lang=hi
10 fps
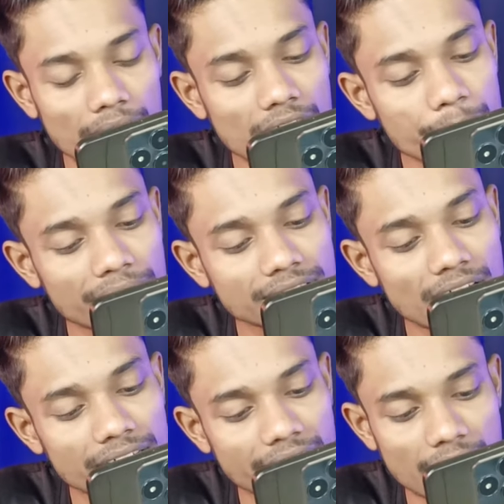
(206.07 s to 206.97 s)
अगर
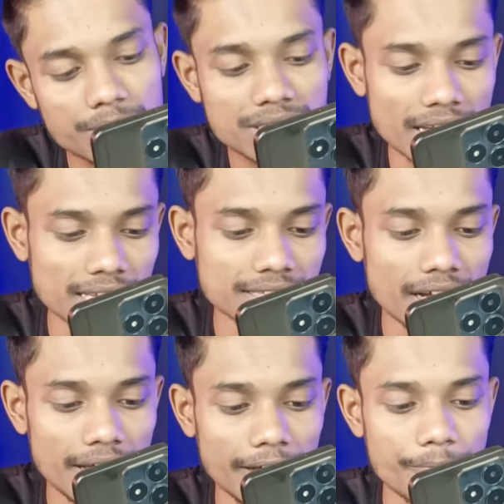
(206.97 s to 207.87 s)
बंदा गेम्स
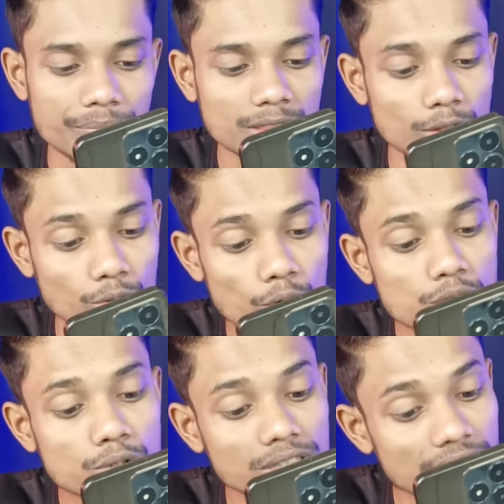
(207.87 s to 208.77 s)
खेलता है तो
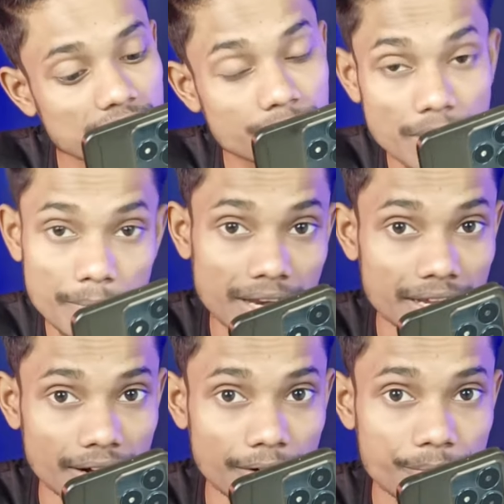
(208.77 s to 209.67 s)
नौ सौ तीस रुपया
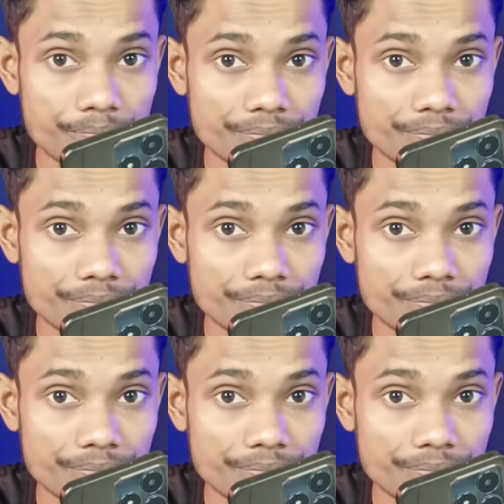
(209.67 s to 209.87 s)
मिलेगा